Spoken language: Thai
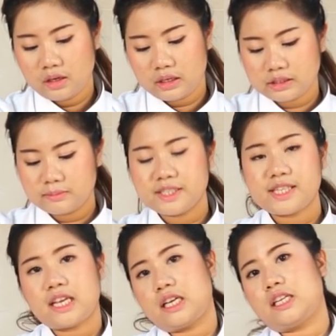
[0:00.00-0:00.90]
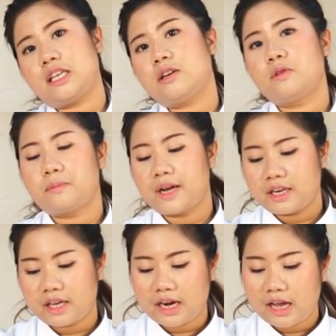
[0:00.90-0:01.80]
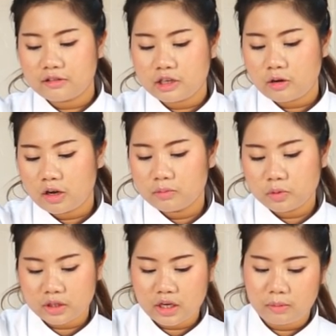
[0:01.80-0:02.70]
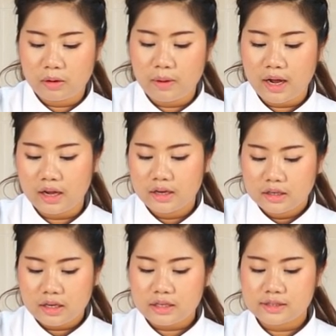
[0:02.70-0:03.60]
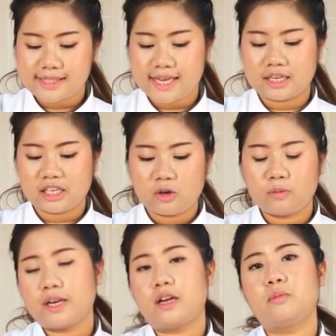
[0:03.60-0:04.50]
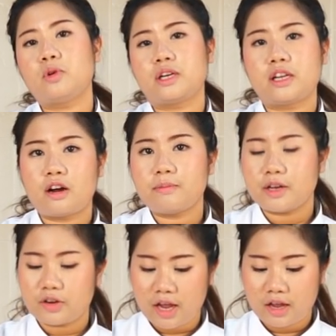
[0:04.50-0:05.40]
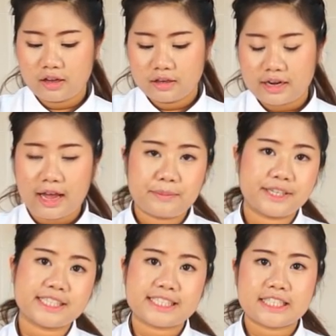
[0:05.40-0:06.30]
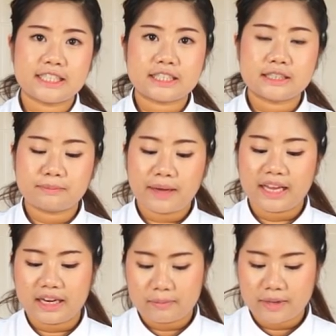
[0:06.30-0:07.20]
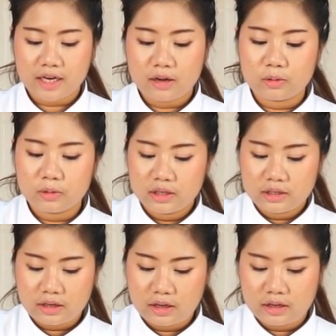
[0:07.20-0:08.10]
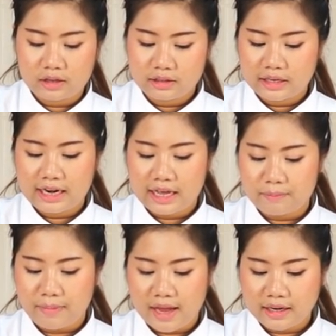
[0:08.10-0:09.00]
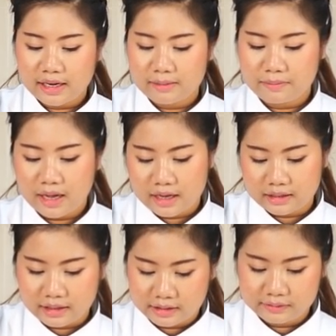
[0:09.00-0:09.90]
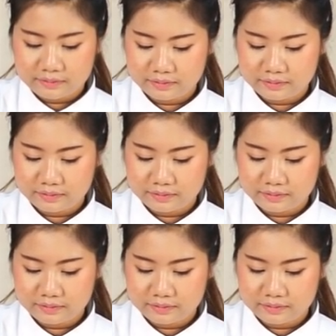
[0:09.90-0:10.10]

เราจะไม่ใส่กะทิลงไปในคราวเดียวทั้งหมดนะคะเพราะว่าถ้าเกิดใส่กะทิลงไปทั้งหมดในรอบเดียวเนี่ยน้ำมันก็จะเยอะเกินไปทำให้เราละลายแป้งได้ลำบากนะคะ